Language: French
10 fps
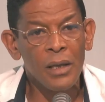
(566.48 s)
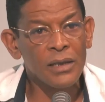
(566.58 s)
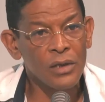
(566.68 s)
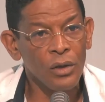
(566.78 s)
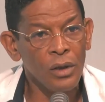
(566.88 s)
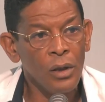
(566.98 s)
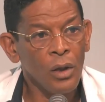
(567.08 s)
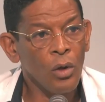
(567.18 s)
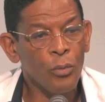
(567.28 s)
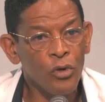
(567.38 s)
est-ce que
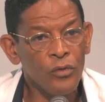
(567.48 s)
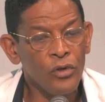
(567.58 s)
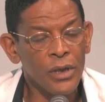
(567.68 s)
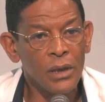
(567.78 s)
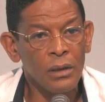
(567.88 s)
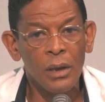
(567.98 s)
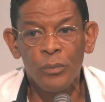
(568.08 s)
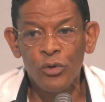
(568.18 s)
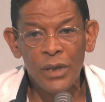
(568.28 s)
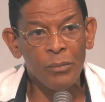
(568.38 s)
on peut venir
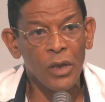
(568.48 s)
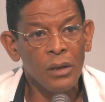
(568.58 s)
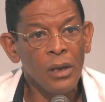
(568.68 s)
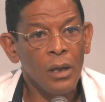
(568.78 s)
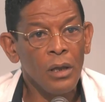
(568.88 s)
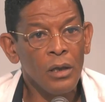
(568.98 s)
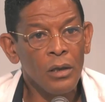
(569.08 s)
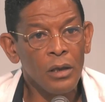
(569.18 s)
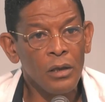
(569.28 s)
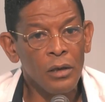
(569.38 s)
impunément
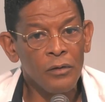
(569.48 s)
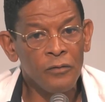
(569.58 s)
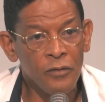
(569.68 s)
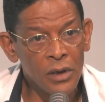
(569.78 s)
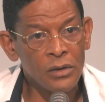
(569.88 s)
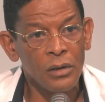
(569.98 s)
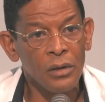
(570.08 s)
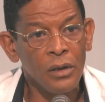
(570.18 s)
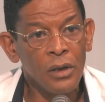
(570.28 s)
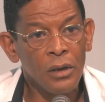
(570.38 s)

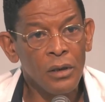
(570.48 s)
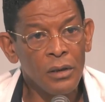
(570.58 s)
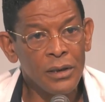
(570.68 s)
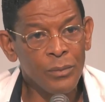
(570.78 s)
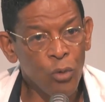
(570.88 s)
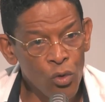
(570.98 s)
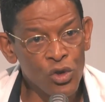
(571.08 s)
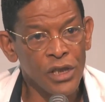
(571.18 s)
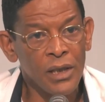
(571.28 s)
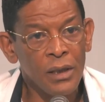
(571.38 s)
vendre des projets